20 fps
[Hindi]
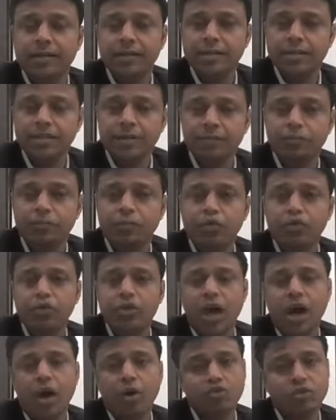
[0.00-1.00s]
सब कुछ
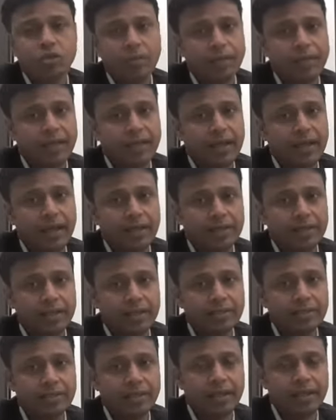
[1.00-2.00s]
हाउसकीपिंग के अंदर आता
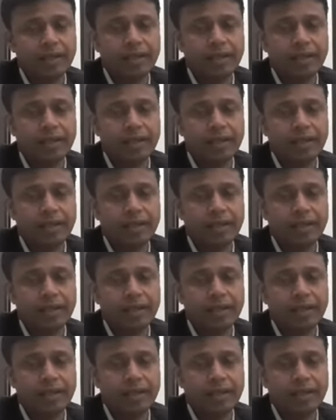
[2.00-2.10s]
है